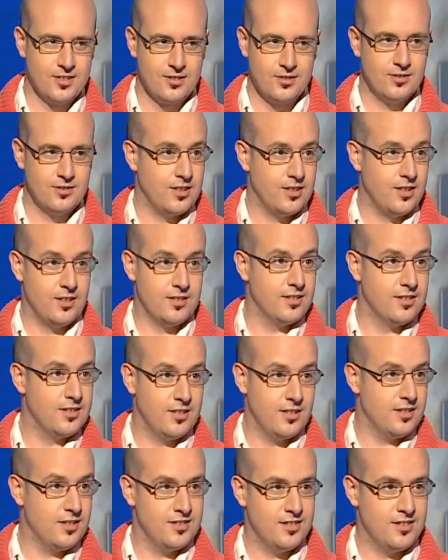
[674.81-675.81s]
no,
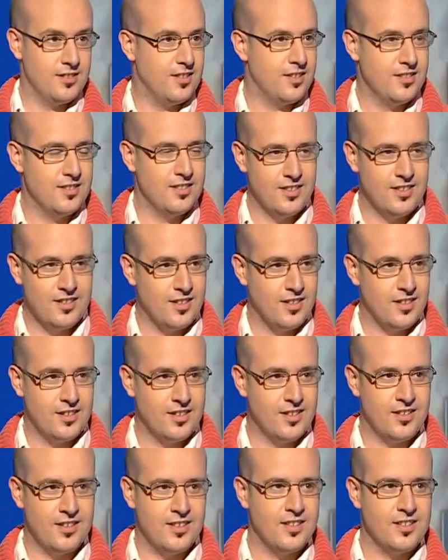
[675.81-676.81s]
no, no, no, no,
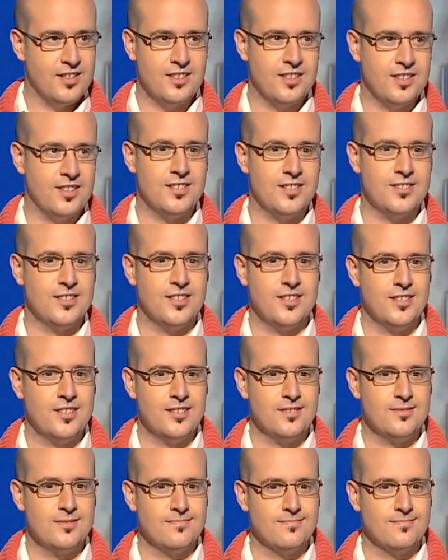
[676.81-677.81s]
no, no. Pero, esto,